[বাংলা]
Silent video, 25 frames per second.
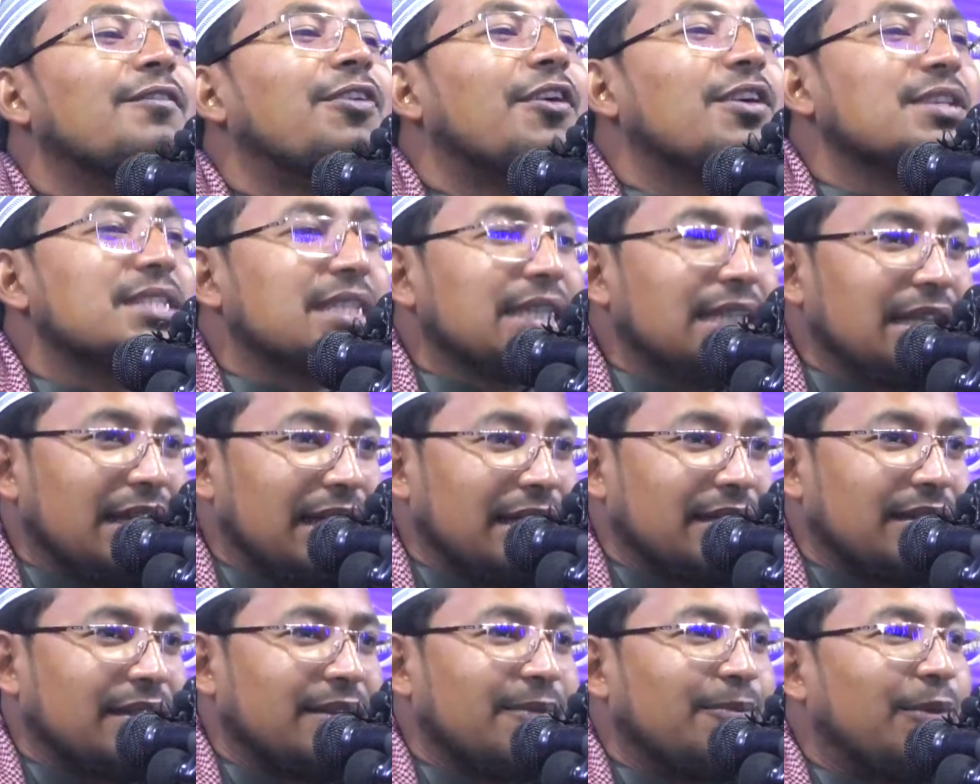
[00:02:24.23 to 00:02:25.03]

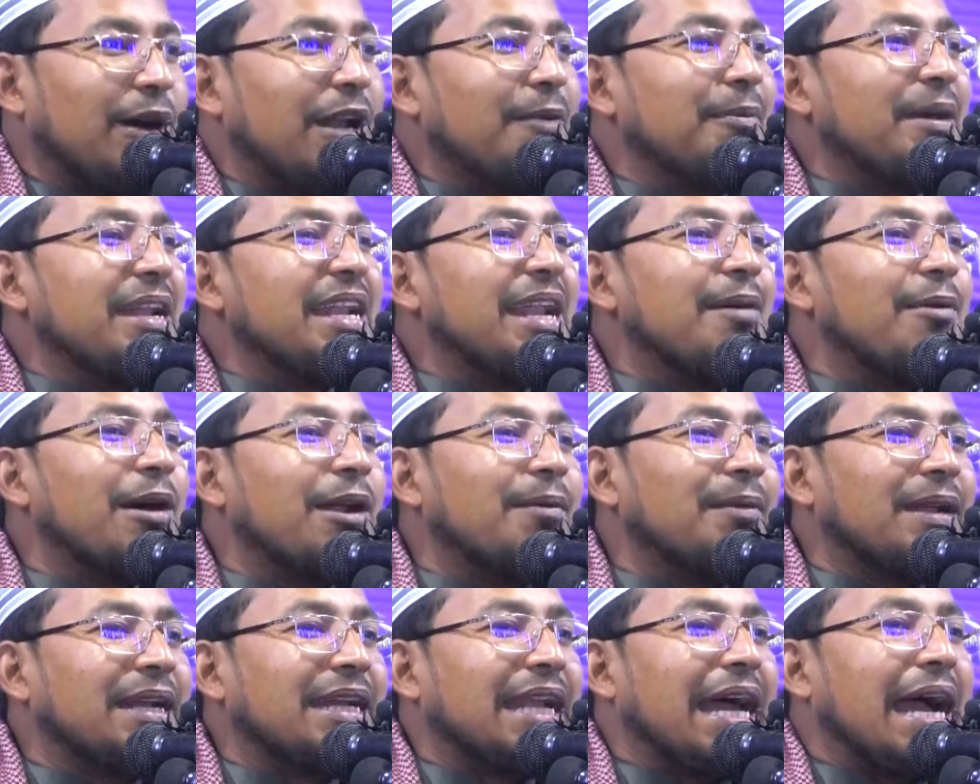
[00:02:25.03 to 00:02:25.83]
ফজিলত বলবেন না
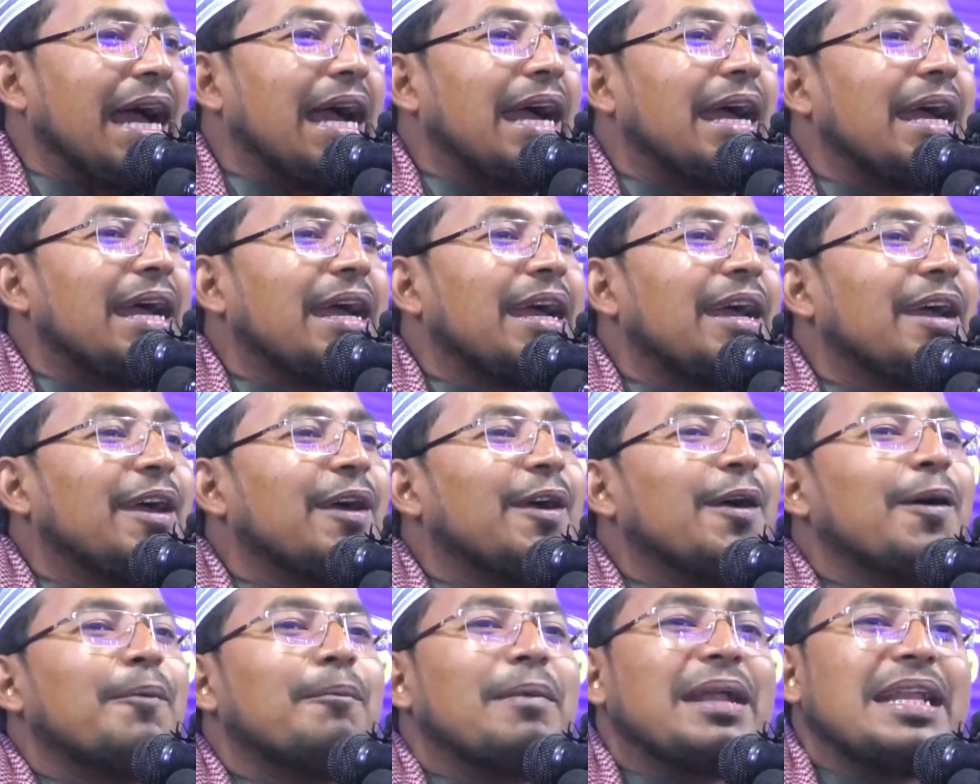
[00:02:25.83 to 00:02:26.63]
বলবেন না
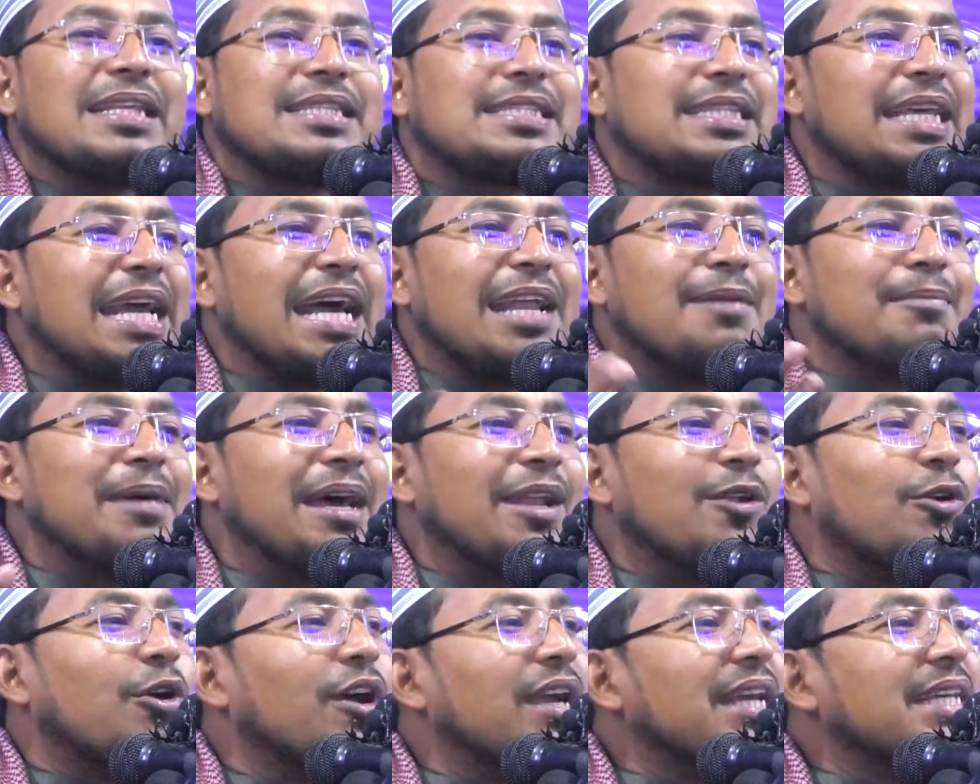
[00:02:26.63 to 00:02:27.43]
মানে
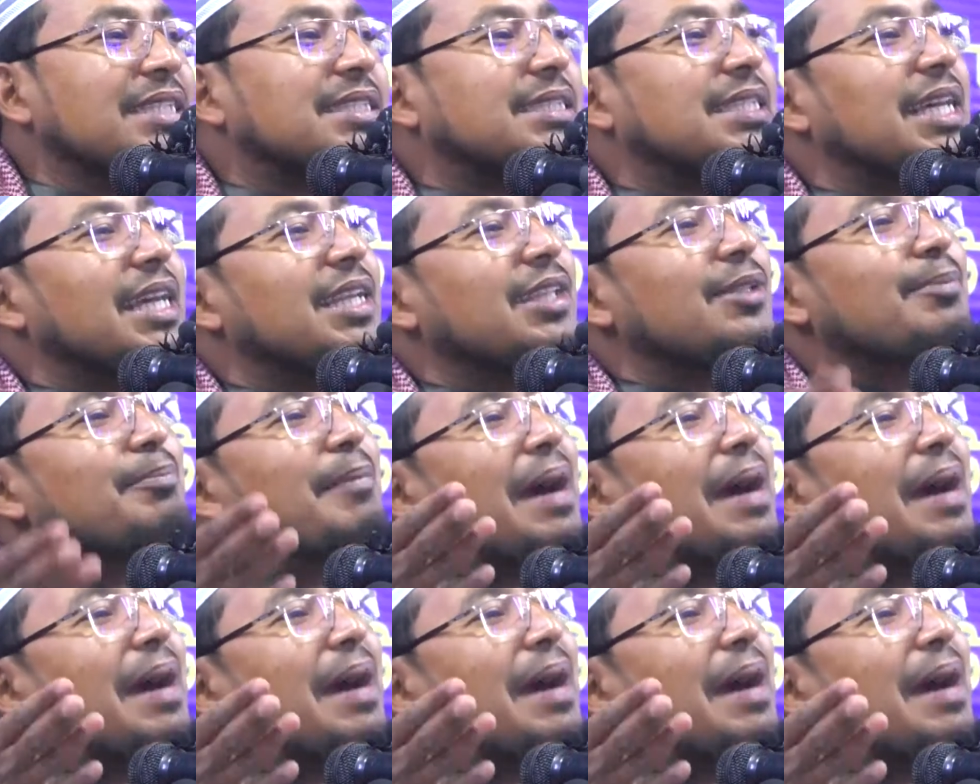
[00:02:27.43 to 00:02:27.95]
চেয়ারম্যান হয়েছে